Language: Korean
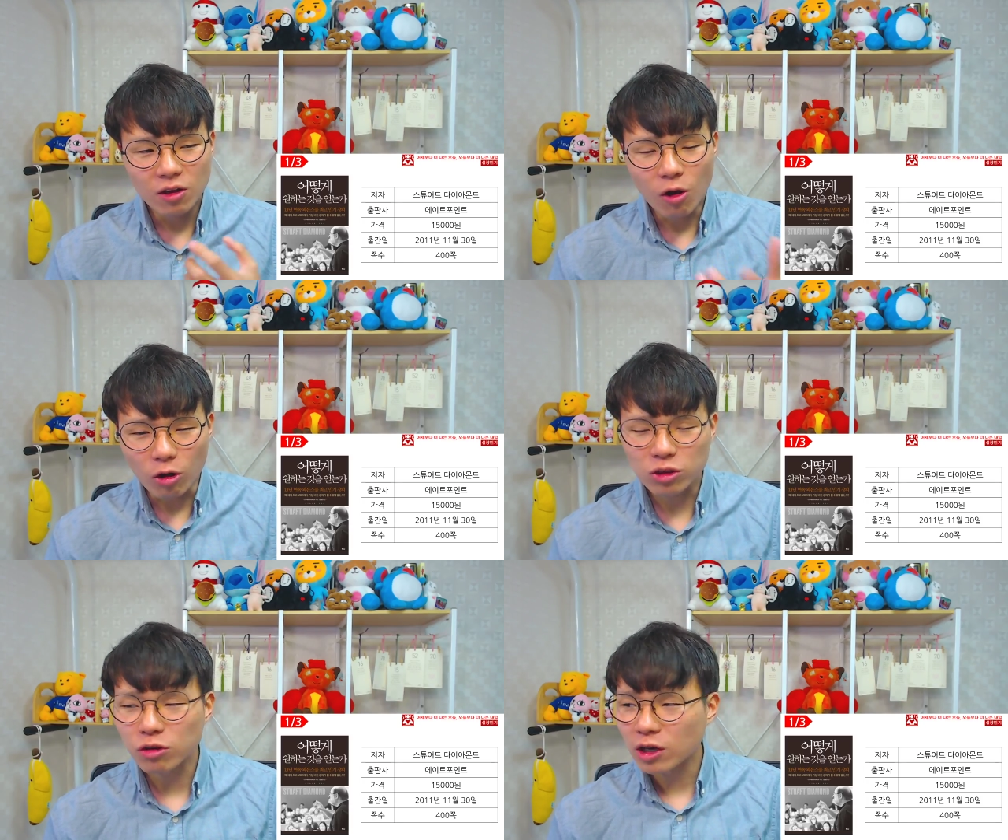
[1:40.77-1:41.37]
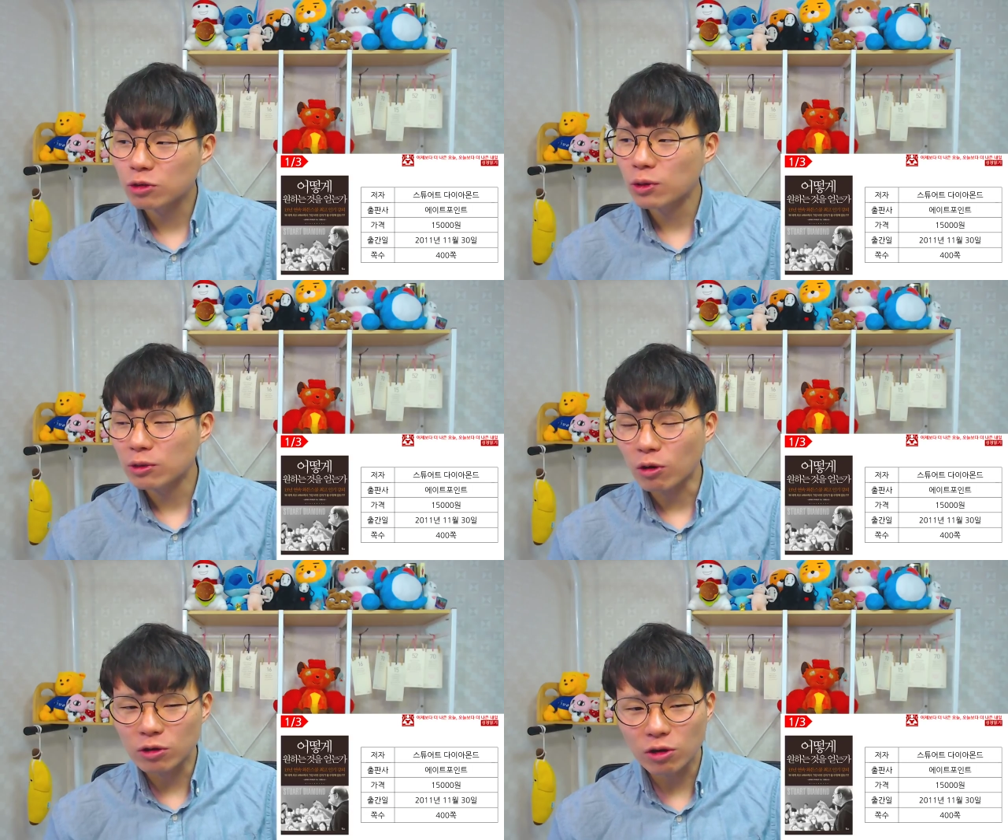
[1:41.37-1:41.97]
어떻게 손에
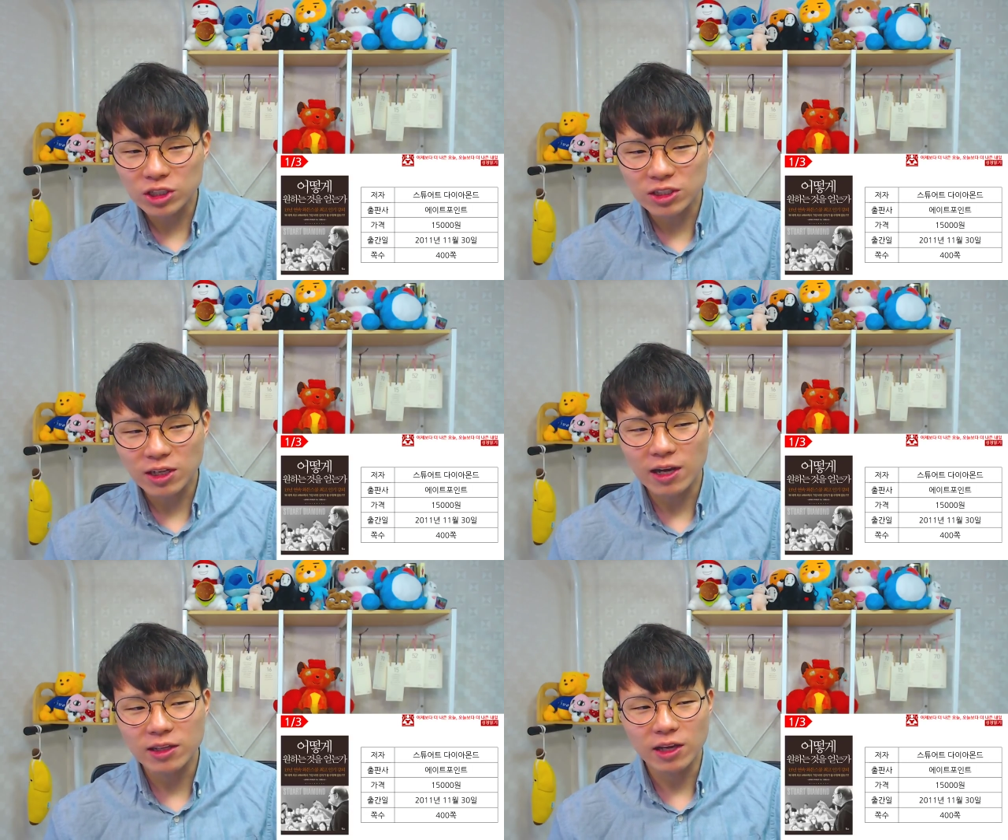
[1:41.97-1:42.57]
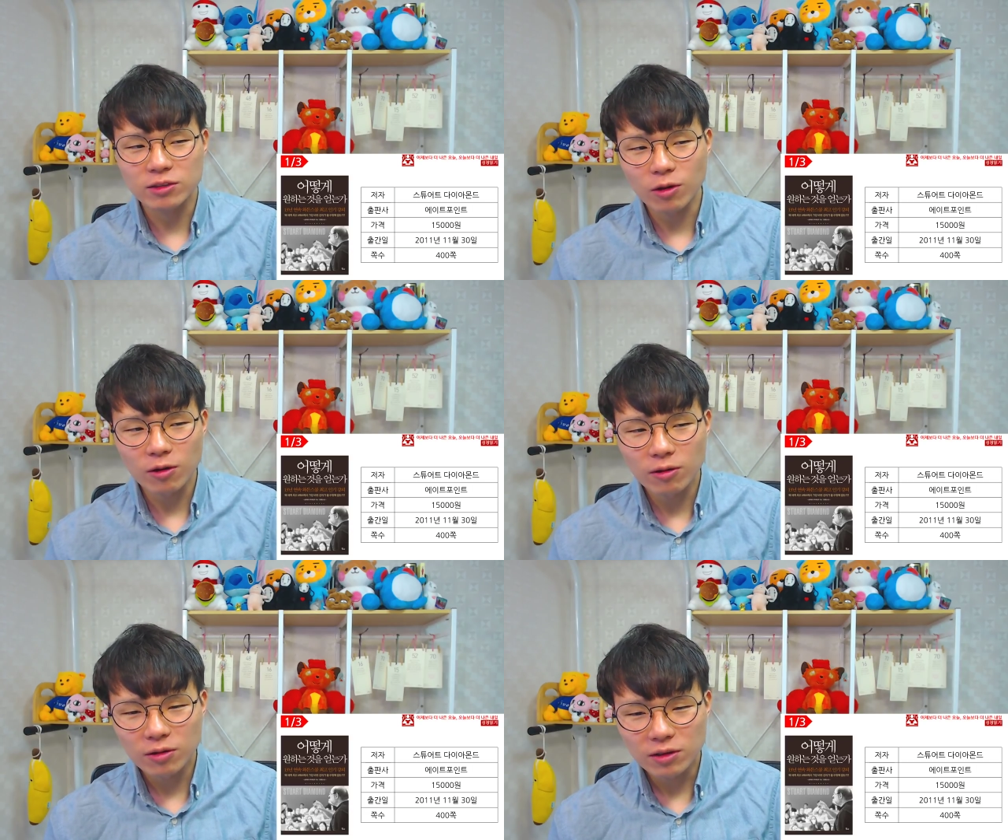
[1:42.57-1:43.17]
넣을 것인가에
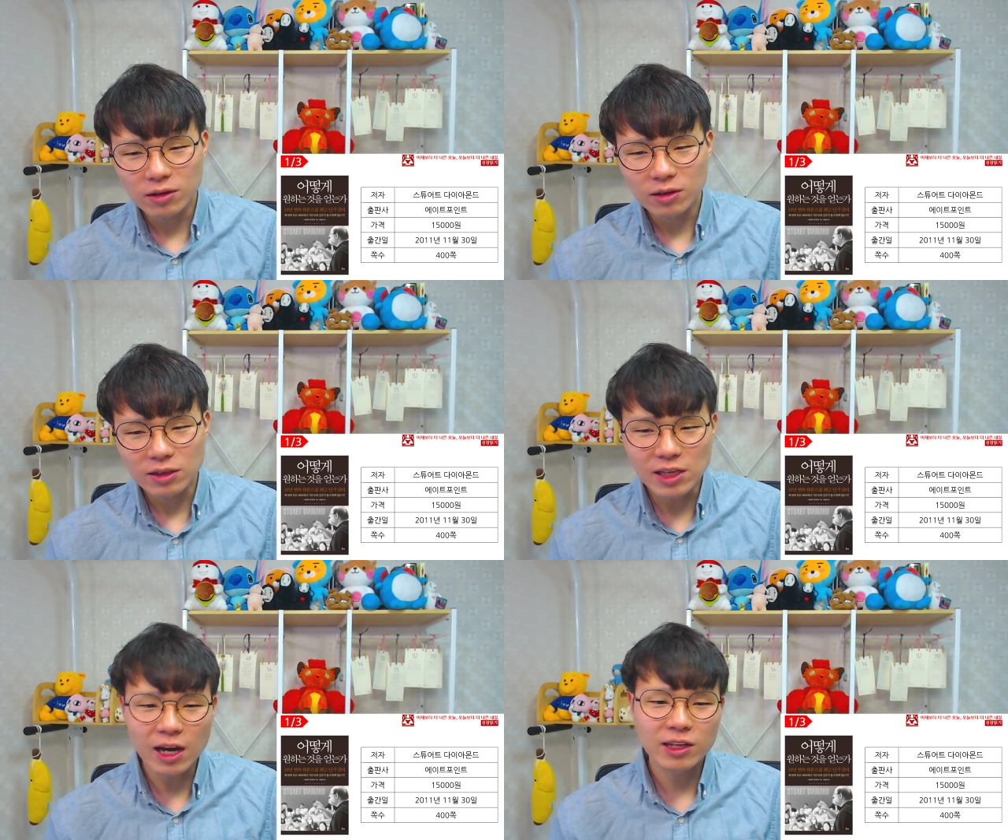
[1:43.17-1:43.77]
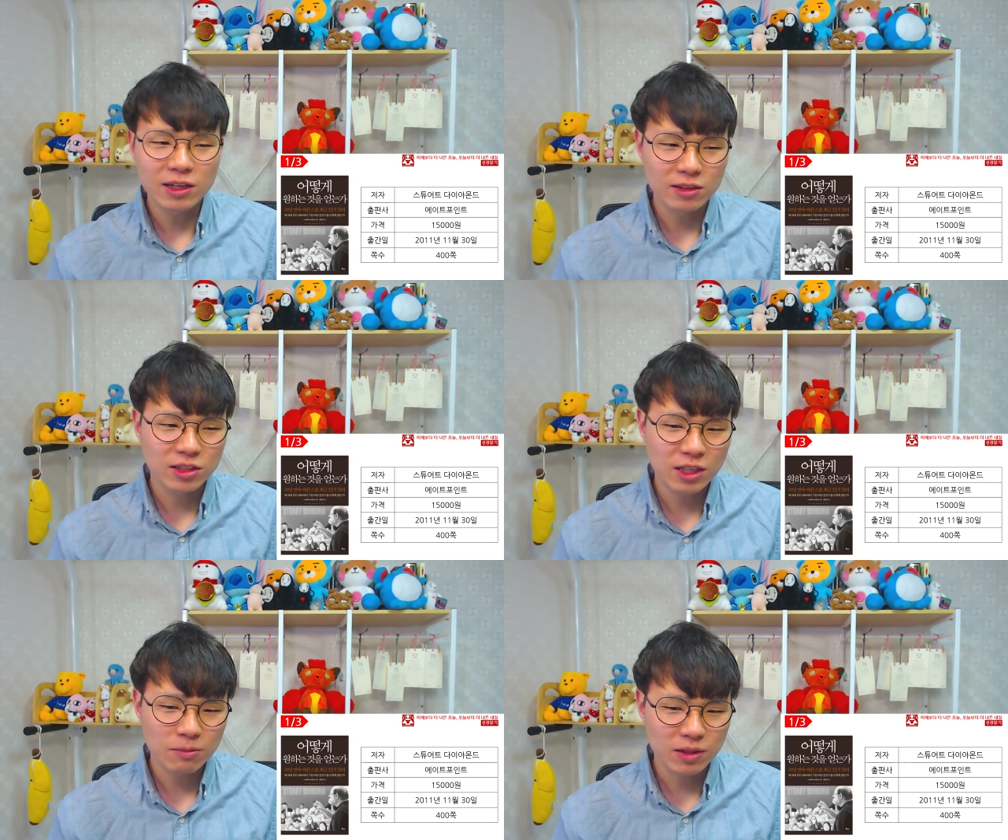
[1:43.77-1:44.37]
대해서 이야기를 하는
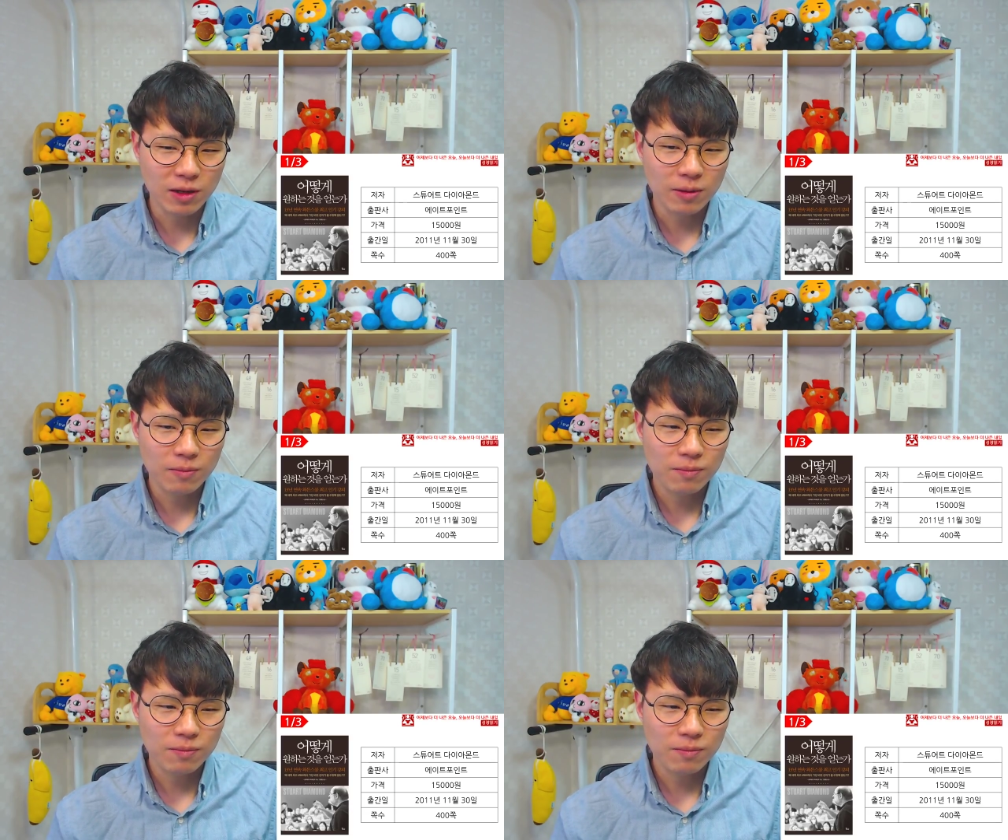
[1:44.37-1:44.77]
책입니다.